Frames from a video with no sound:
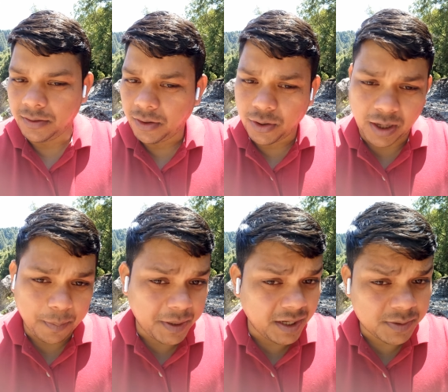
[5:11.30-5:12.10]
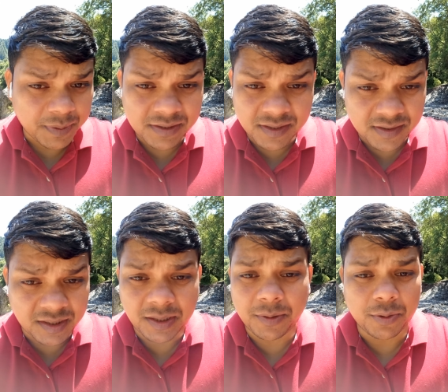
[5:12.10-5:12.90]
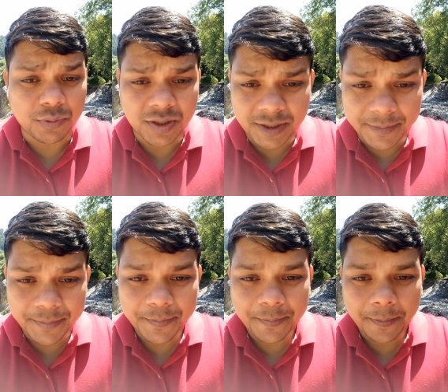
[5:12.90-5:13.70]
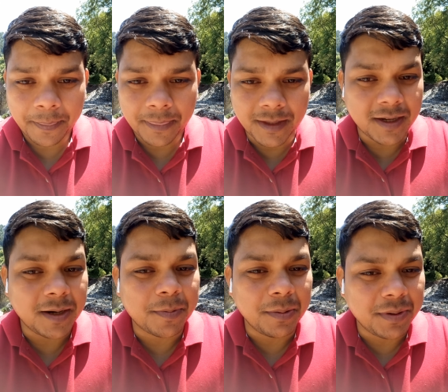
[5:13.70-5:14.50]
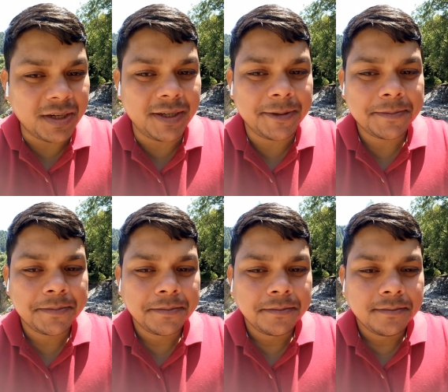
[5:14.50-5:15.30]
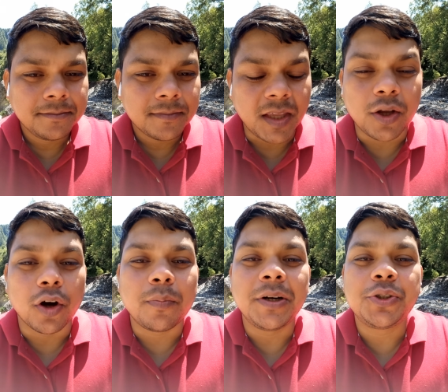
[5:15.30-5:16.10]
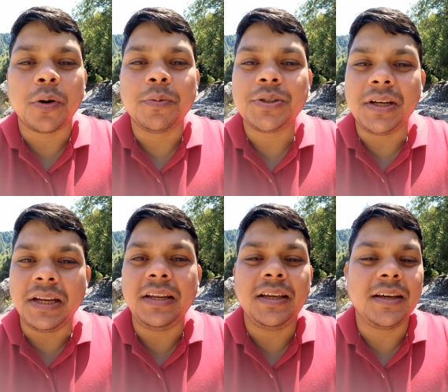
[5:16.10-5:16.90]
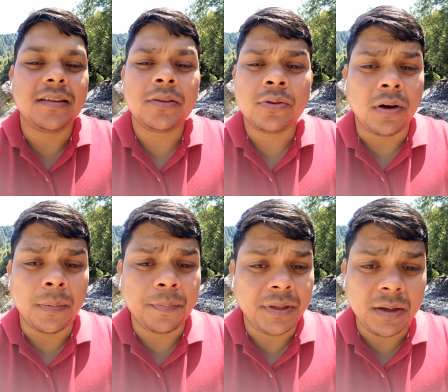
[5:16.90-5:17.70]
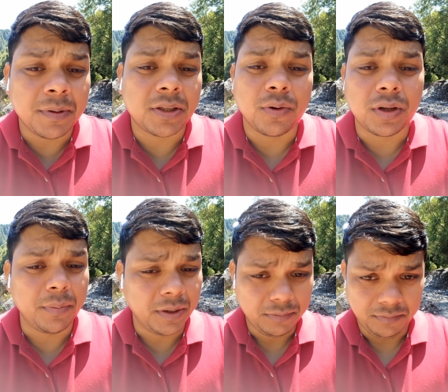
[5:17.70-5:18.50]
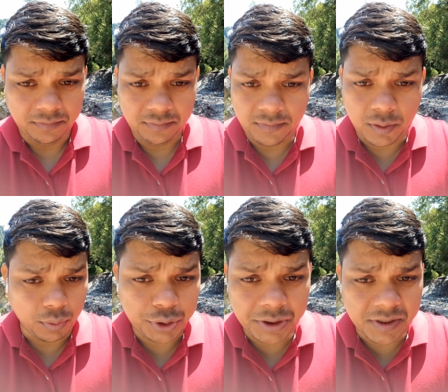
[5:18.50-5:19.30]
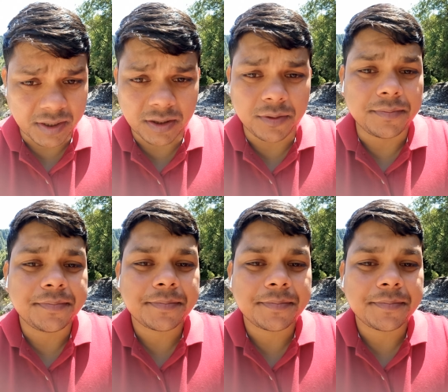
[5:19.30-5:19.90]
और आपके आसपास के साथी भी टूटते हैं अगर आपका मन है कि गवर्नमेंट जॉब मुझे लेनी है तो आप ये मत कहो कि मैं कोशिश करता हूँ